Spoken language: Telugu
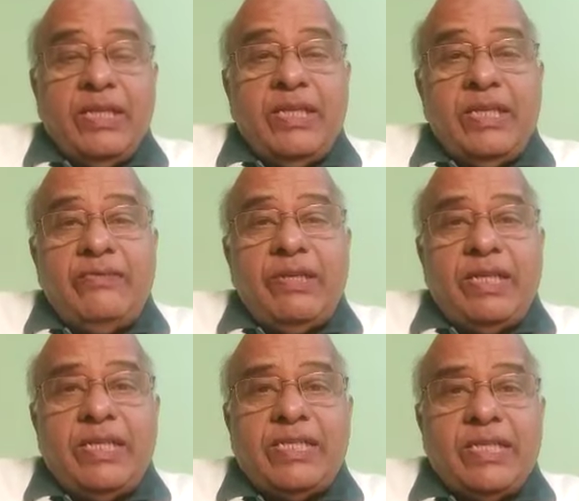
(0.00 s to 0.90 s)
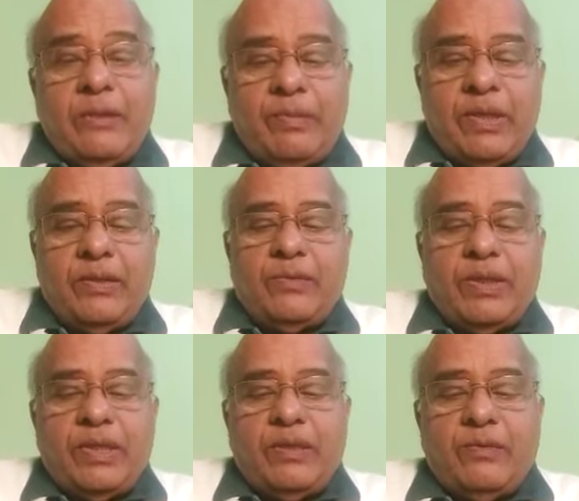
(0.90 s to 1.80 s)
ఇది వింటే చిన్నపిల్లలు
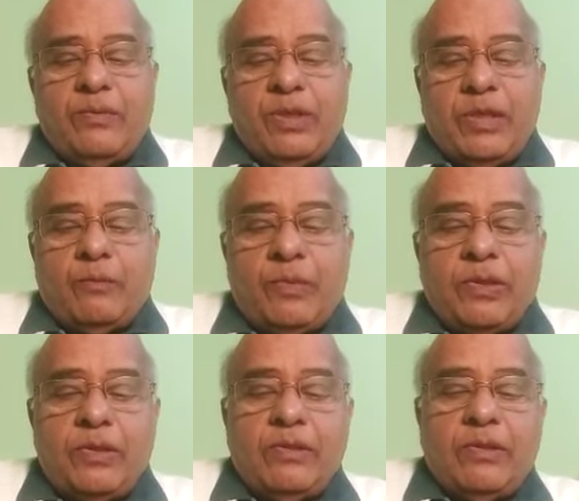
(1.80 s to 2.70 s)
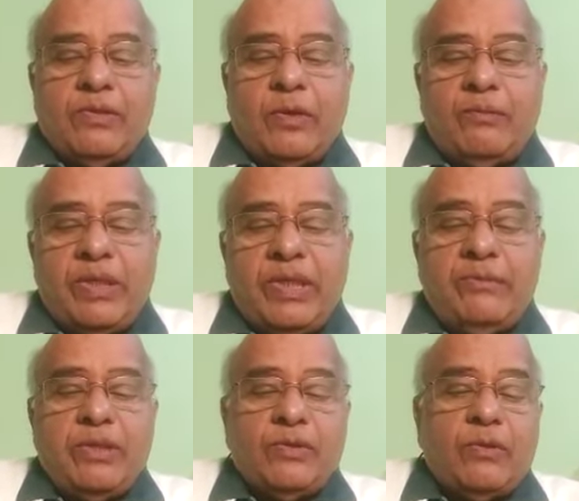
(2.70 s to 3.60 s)
కూడా నవ్వుకుంటారు పంతొమ్మిది వందల తొంభై
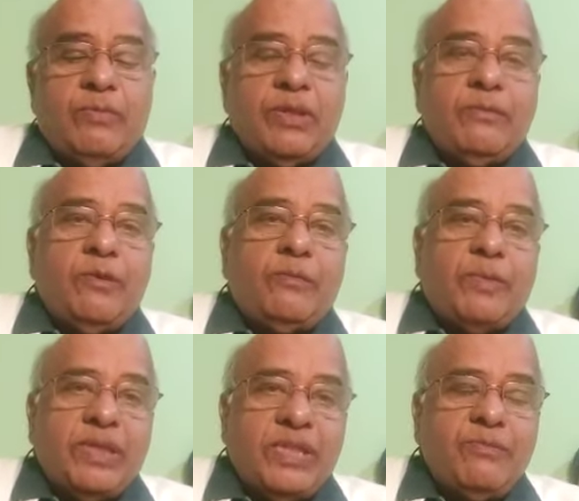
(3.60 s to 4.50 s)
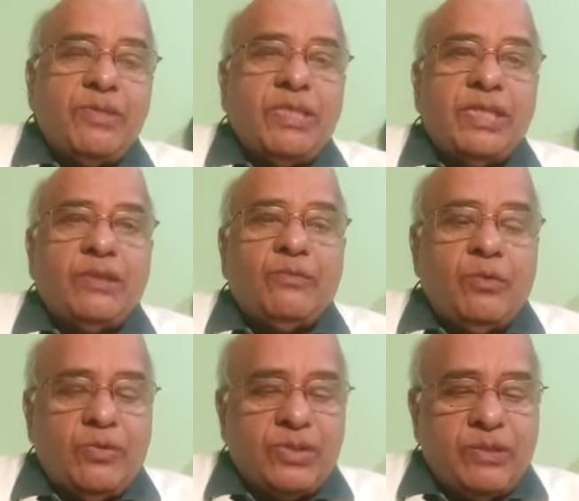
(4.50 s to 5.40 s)
ఎనిమిది తొంభై తొమ్మిదిలో పద్దెనిమిది శాతం
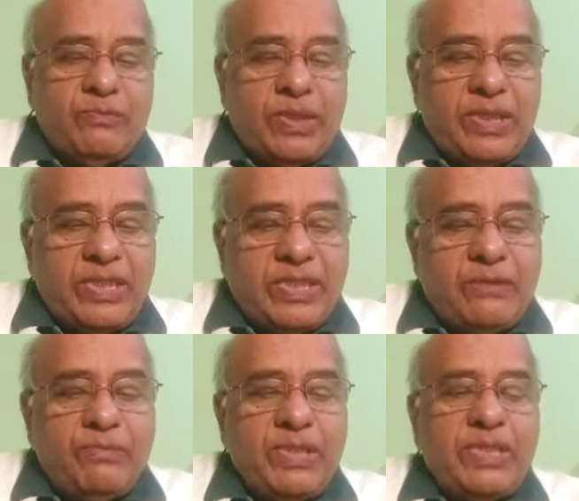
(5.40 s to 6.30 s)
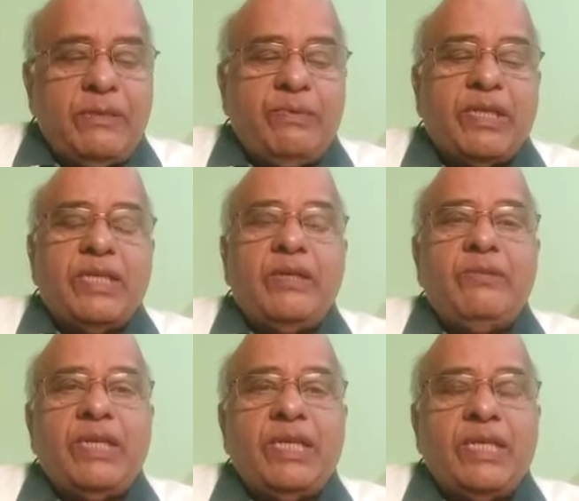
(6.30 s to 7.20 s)
ఓట్లు సంపాదించిన బీజేపీ రెండు
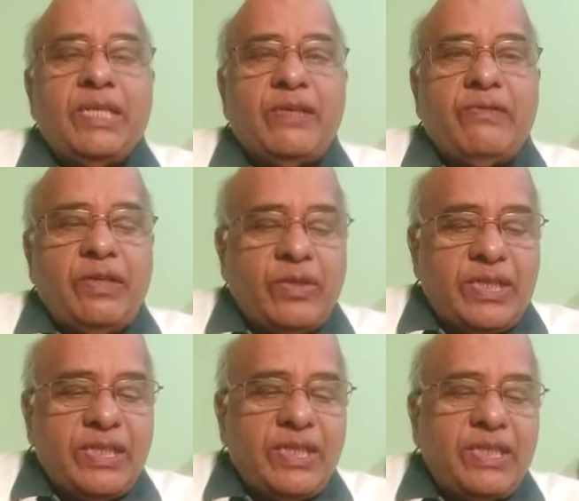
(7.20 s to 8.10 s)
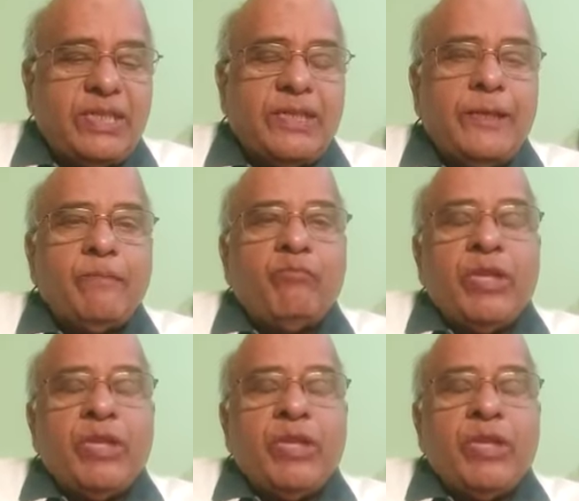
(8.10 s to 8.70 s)
వేల ఇరవై ఒకటి నాటికి